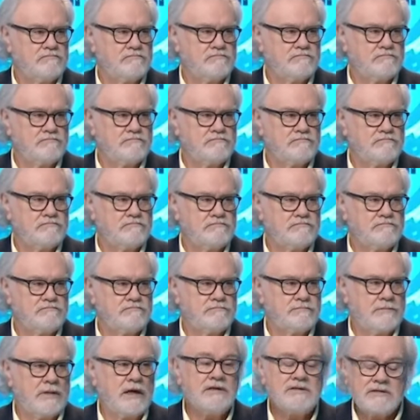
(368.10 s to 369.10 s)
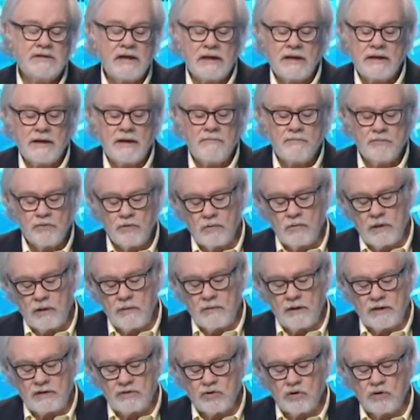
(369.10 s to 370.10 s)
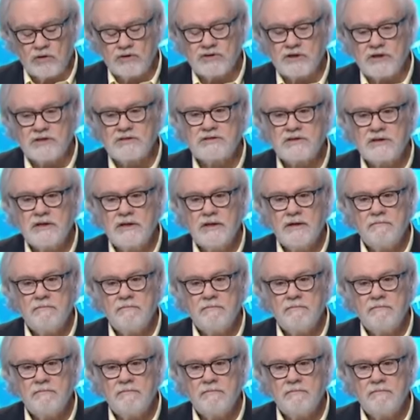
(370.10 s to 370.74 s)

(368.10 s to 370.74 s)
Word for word: Este. Ahí está el gran problema. Entonces,